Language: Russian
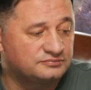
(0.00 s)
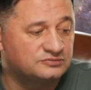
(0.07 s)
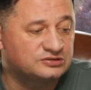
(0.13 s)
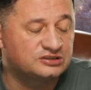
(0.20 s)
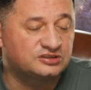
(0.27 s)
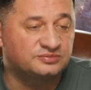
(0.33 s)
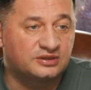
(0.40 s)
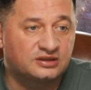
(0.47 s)

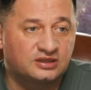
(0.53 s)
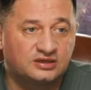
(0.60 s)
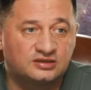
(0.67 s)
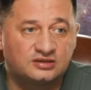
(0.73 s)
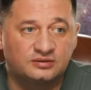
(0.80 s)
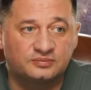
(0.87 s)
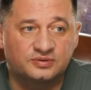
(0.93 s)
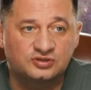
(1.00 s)
Вот
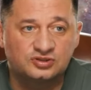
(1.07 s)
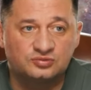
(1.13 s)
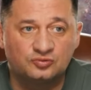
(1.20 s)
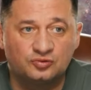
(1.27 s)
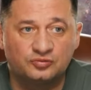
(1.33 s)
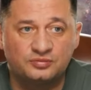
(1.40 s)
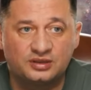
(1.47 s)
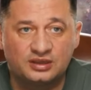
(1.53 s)
смотрите, почему
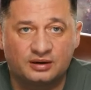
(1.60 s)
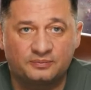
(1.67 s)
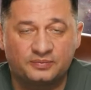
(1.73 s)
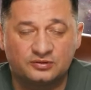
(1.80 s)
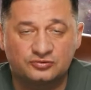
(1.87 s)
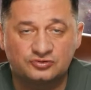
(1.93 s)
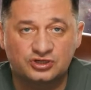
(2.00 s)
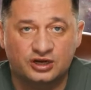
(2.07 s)
у меня
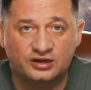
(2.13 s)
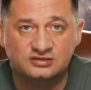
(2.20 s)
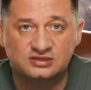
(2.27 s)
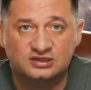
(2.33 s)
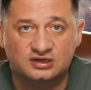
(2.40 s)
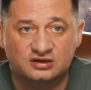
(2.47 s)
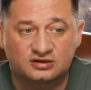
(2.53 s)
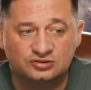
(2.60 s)
получается
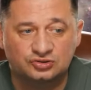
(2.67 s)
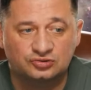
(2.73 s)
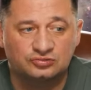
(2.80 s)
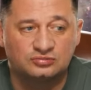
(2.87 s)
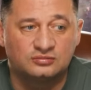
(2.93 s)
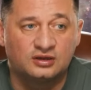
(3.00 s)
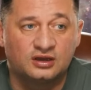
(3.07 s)
хорошо.